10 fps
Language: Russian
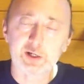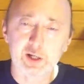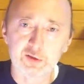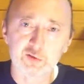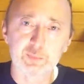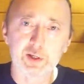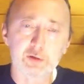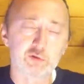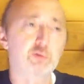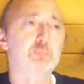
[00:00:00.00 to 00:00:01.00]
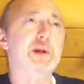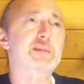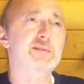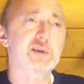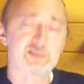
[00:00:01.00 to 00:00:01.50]
организма я говорил, что в
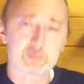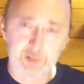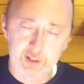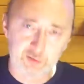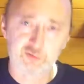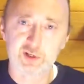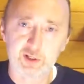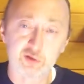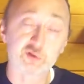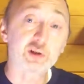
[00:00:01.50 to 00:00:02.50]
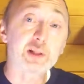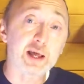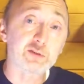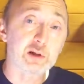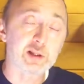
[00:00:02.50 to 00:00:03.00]
процессе прохождения
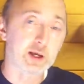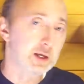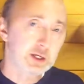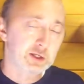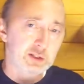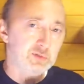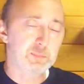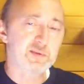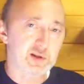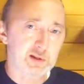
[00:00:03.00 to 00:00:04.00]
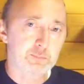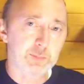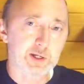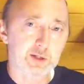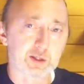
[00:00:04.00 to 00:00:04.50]
желательно, не в обязательном
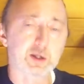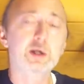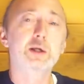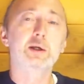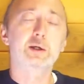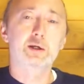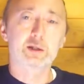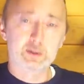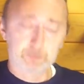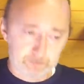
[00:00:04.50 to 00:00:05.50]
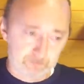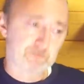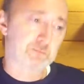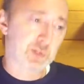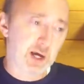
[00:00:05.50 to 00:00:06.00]
порядке, э,
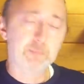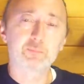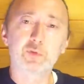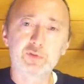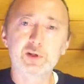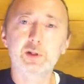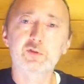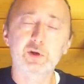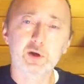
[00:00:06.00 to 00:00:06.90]
да, делать